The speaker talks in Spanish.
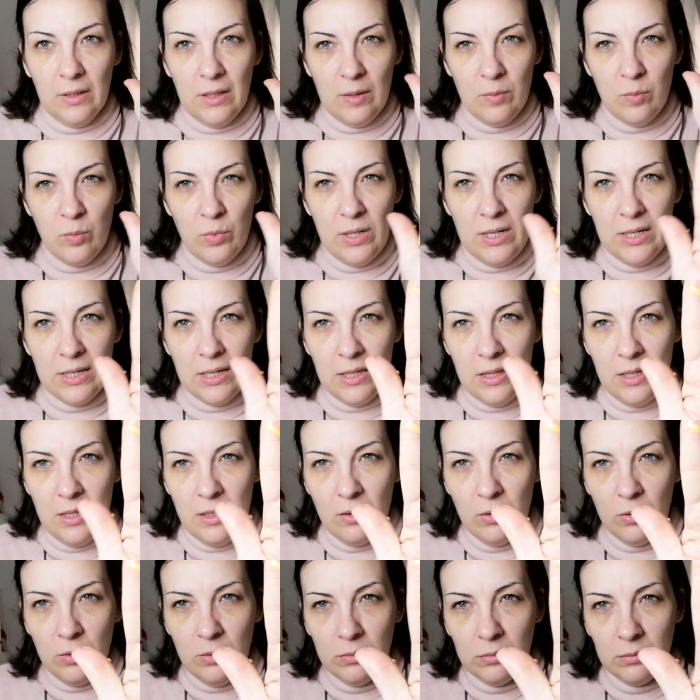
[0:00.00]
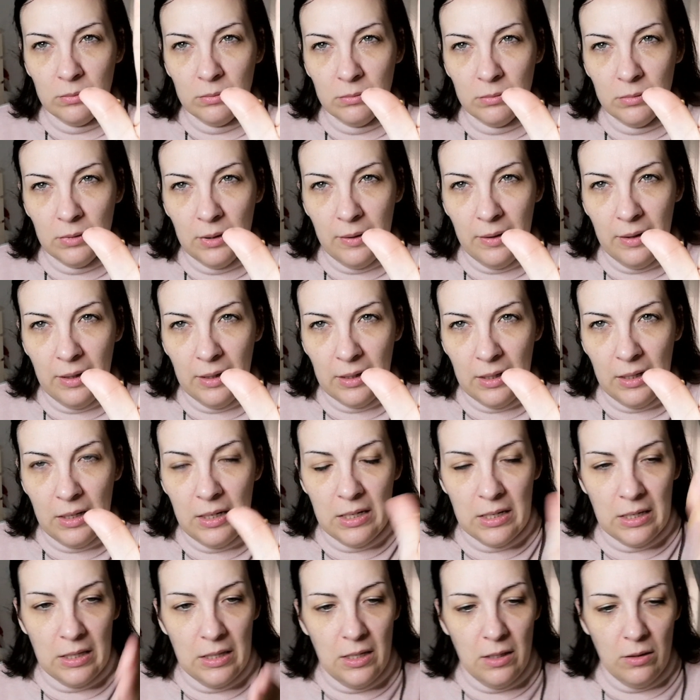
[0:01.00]
Es muy liquidito, la verdad es que es
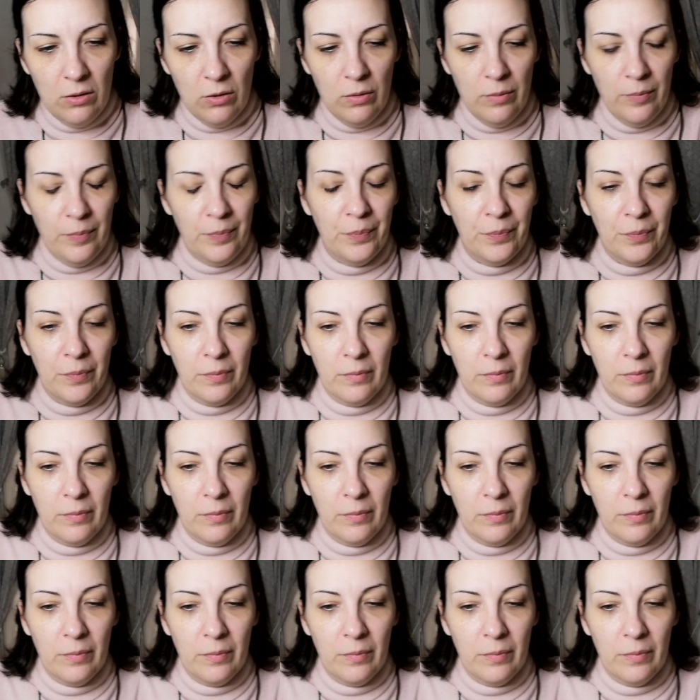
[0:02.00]
liquidito.